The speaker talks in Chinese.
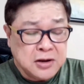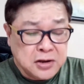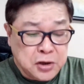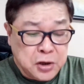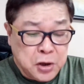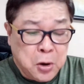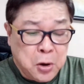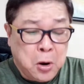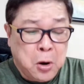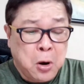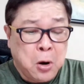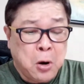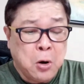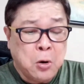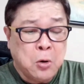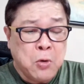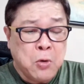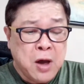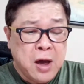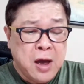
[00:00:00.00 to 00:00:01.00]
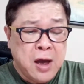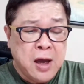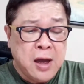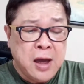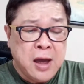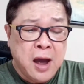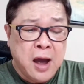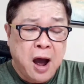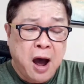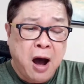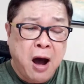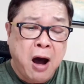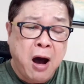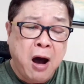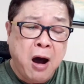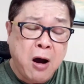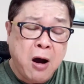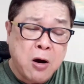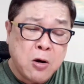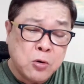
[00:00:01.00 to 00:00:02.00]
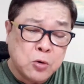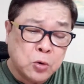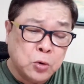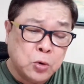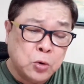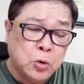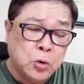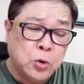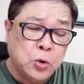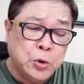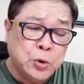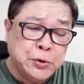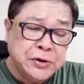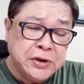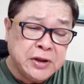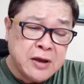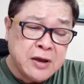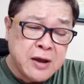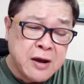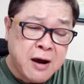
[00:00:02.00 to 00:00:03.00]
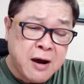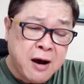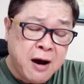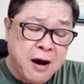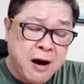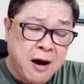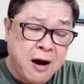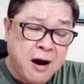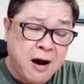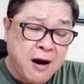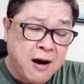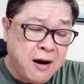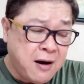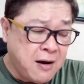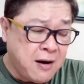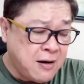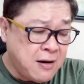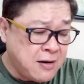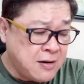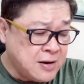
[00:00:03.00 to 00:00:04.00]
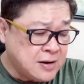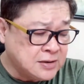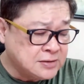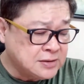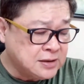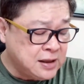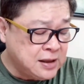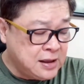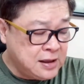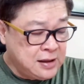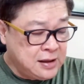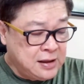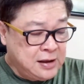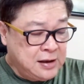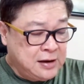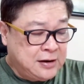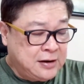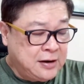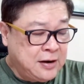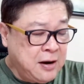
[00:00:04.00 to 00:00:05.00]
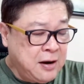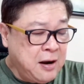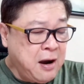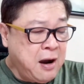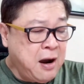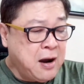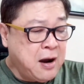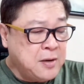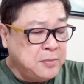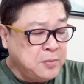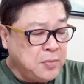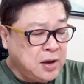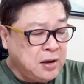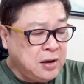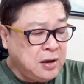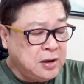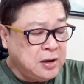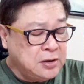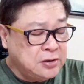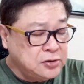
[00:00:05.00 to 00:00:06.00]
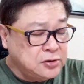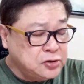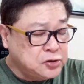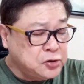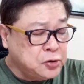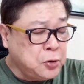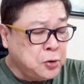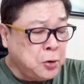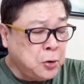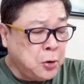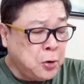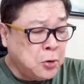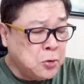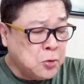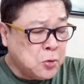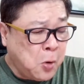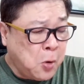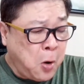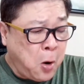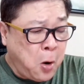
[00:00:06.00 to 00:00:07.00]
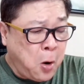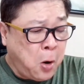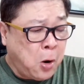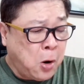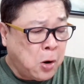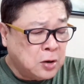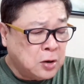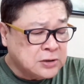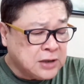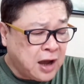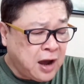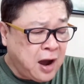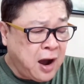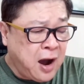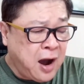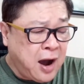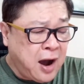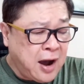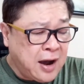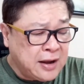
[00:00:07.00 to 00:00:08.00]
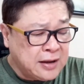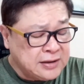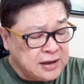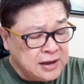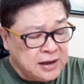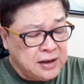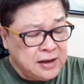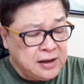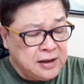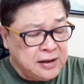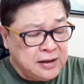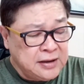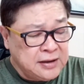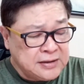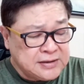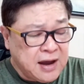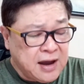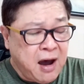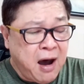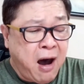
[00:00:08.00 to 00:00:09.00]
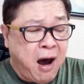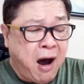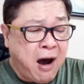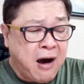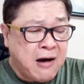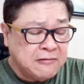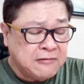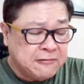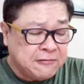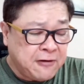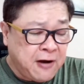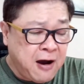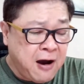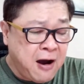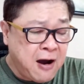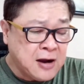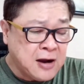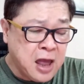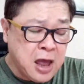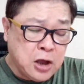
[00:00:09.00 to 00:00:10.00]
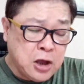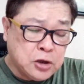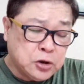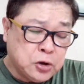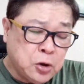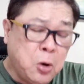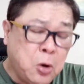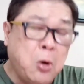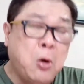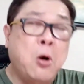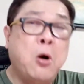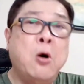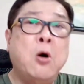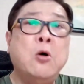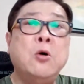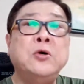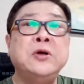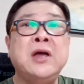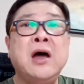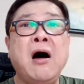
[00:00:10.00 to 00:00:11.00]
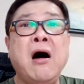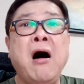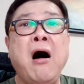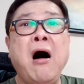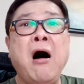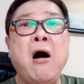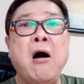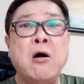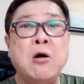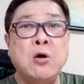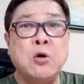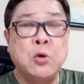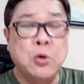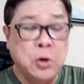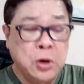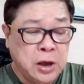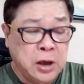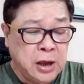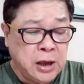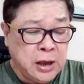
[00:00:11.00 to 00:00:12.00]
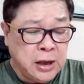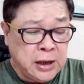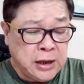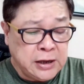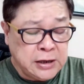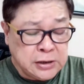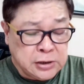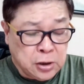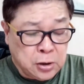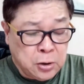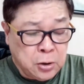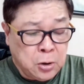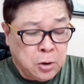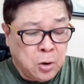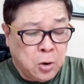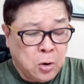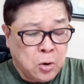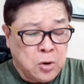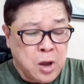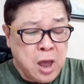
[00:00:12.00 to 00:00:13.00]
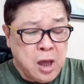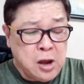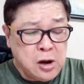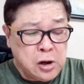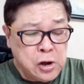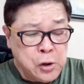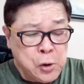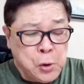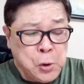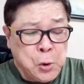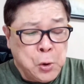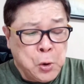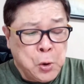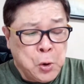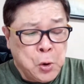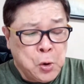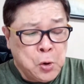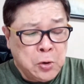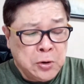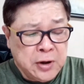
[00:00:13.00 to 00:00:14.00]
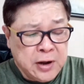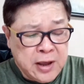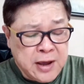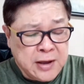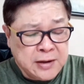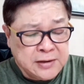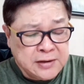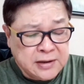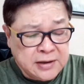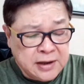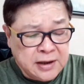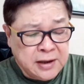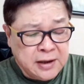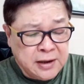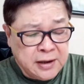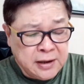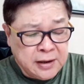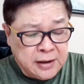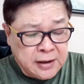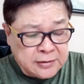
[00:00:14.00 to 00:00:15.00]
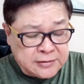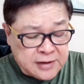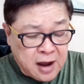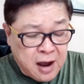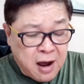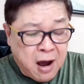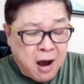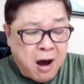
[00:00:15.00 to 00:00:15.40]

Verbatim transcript: 有位好姑娘。人们走过他的帐房，都要回头留念的张